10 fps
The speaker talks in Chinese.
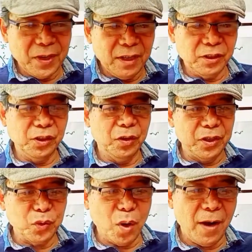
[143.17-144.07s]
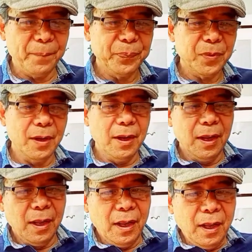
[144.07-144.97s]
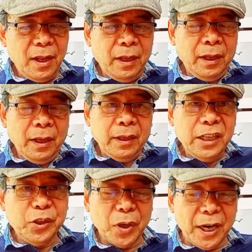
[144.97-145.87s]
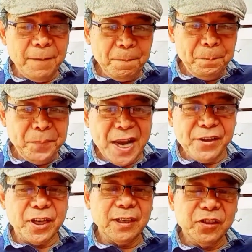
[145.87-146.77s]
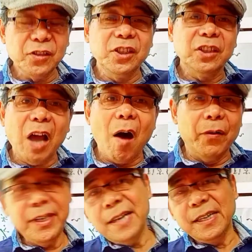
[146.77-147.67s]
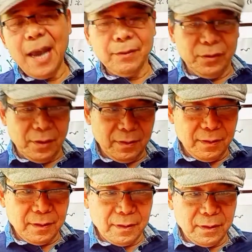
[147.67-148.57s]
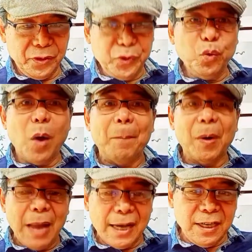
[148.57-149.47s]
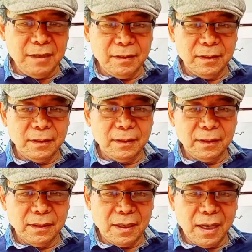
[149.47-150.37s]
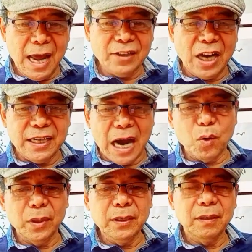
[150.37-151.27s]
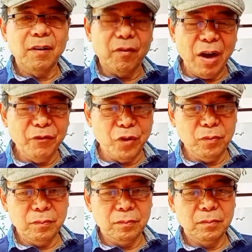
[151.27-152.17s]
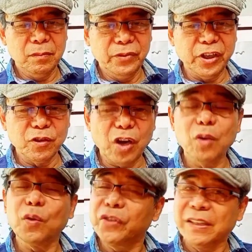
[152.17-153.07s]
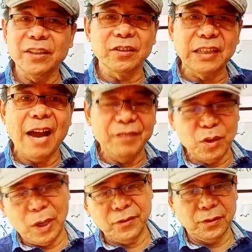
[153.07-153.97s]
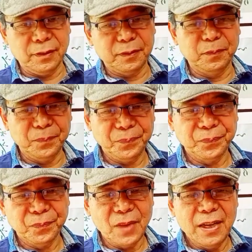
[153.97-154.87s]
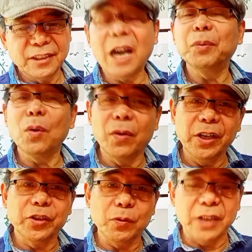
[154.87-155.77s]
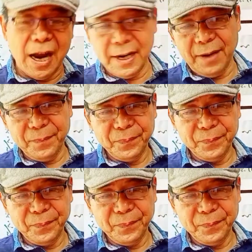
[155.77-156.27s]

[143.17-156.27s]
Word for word: 就是有人说，一群人变成了自己讨厌的样子，去网暴那英，拉踩杨坤。汪峰这种操作真的是叹为观止，差不多可以收藏了。